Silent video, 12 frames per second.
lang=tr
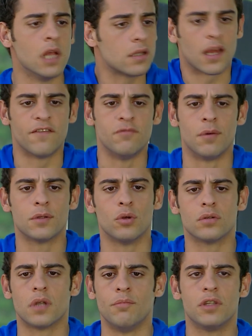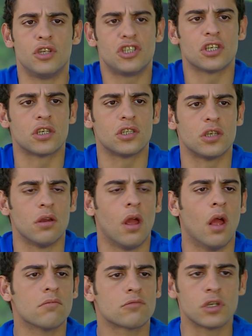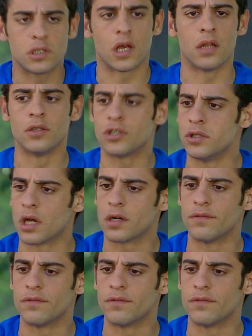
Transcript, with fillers: ne tarafıma dönsem bir dişi kişi kızların içinde